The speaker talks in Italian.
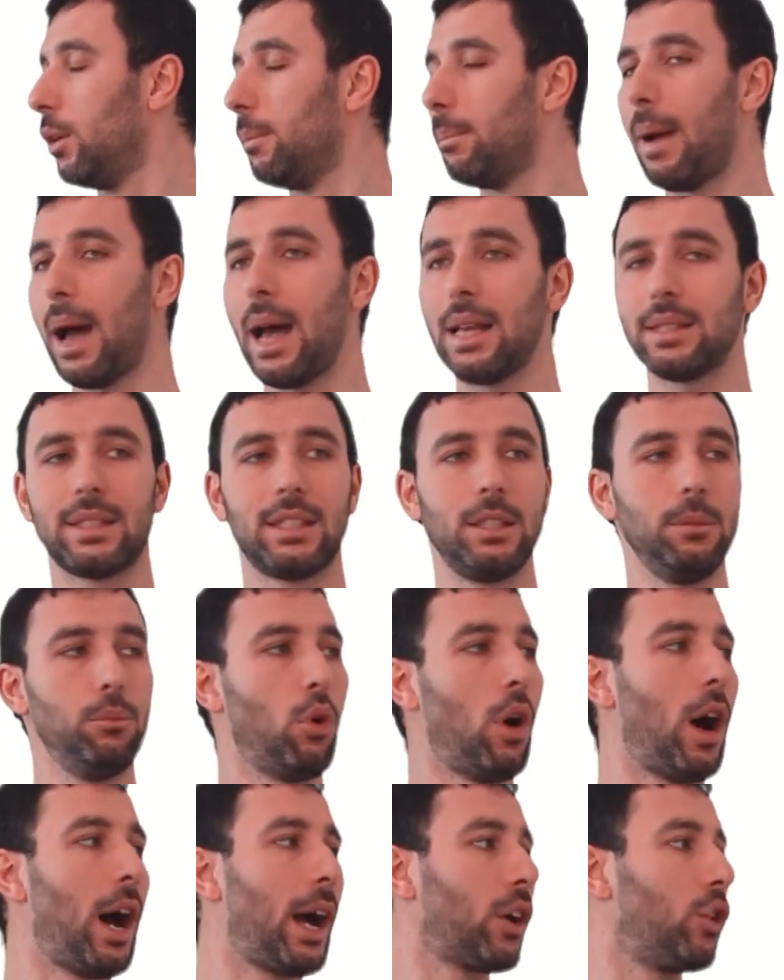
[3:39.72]
il
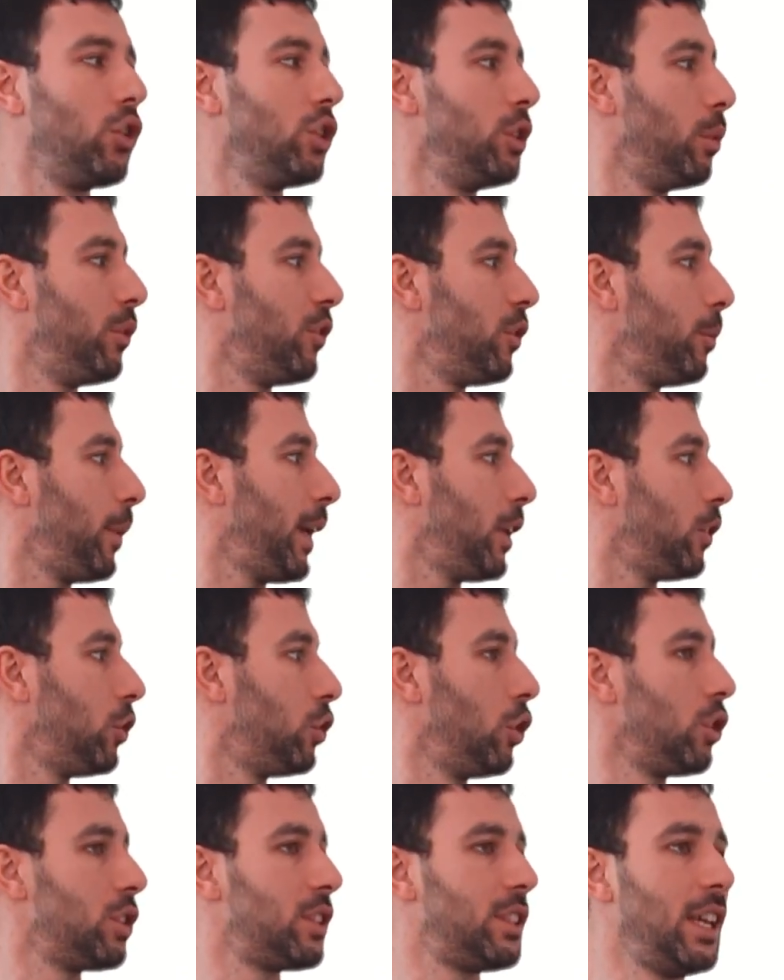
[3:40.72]
massimo arco di
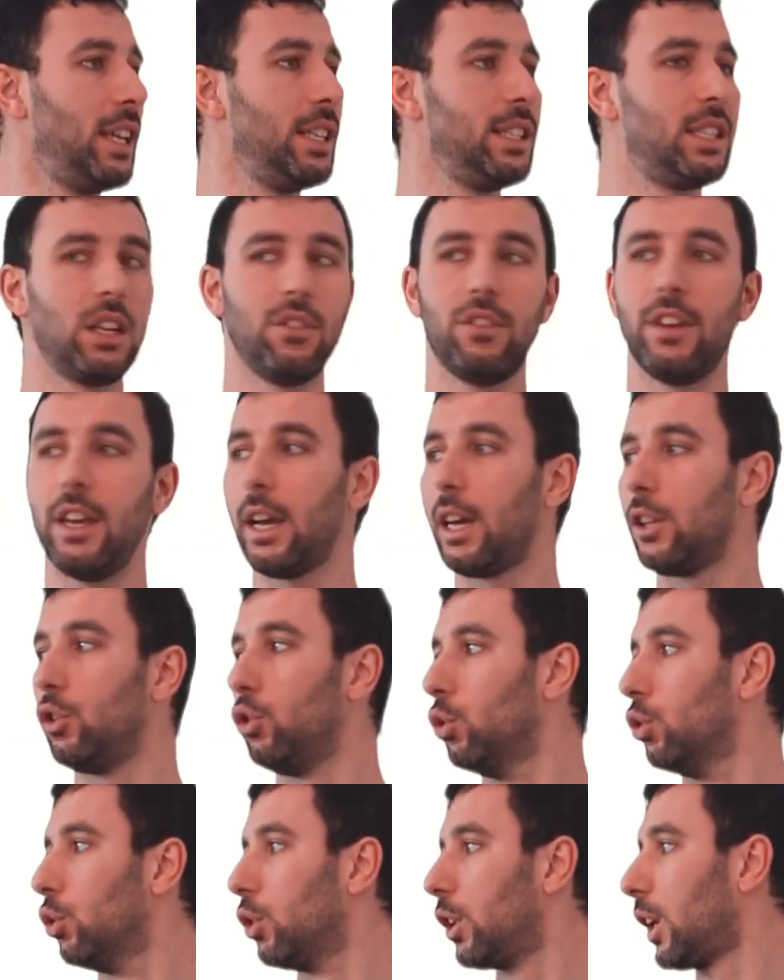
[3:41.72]
movimento senza avere
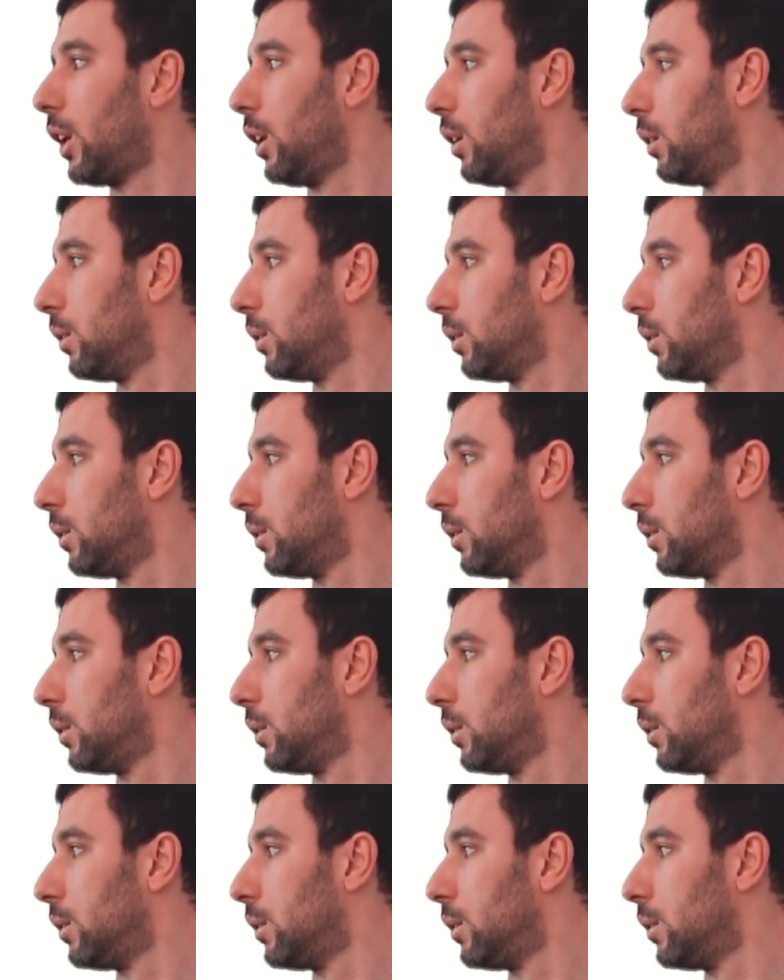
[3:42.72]
dolori.